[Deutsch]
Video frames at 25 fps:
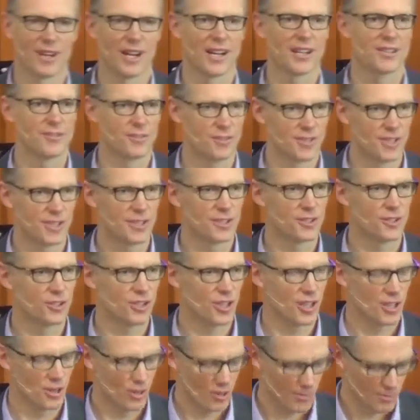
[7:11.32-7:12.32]
also den
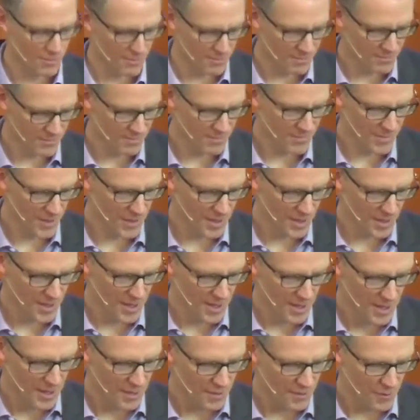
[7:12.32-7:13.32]
Shalom,
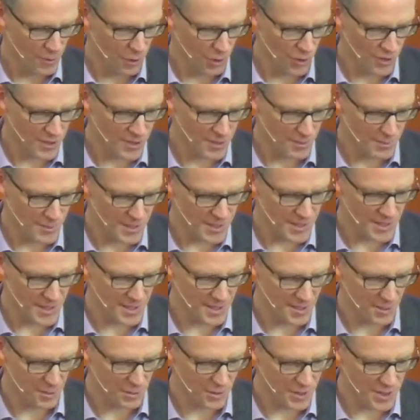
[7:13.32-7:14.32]
für euch im
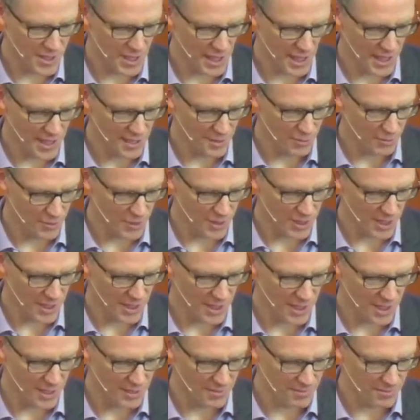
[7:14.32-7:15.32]
Sinn und kein
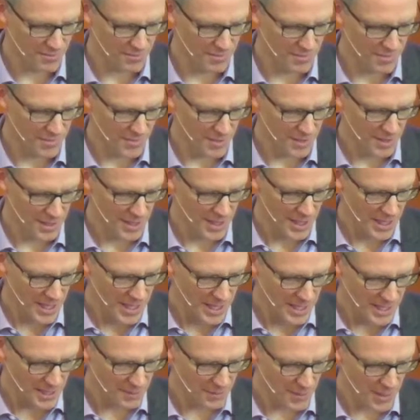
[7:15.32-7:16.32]
Unheil.
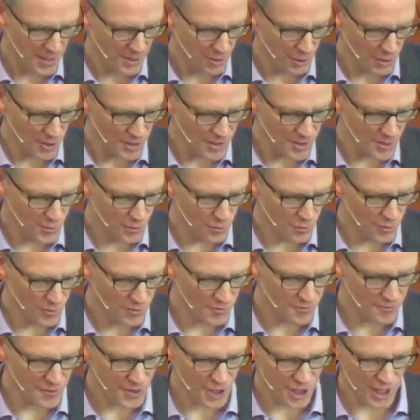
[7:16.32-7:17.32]
Ich werde euch
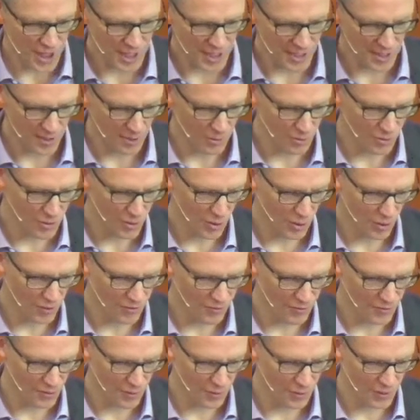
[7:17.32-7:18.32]
Zukunft schenken und
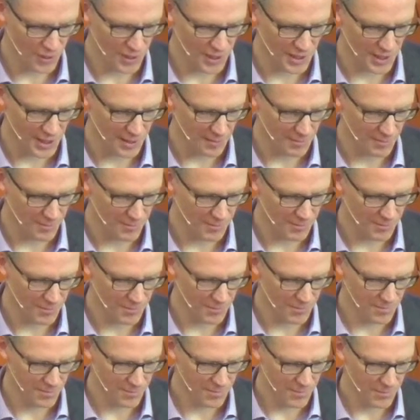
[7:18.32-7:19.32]
Hoffnung geben.
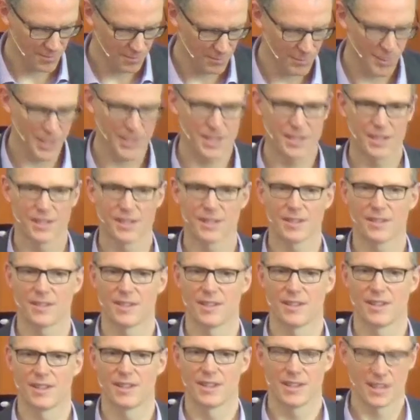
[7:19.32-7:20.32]
Mitten
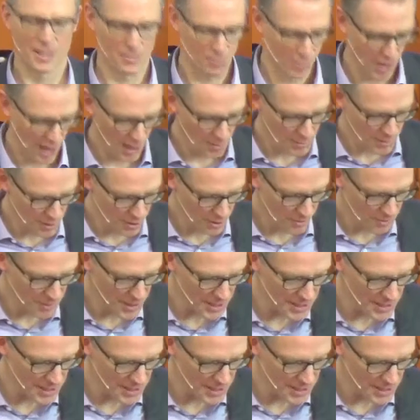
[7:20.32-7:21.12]
in Babylon,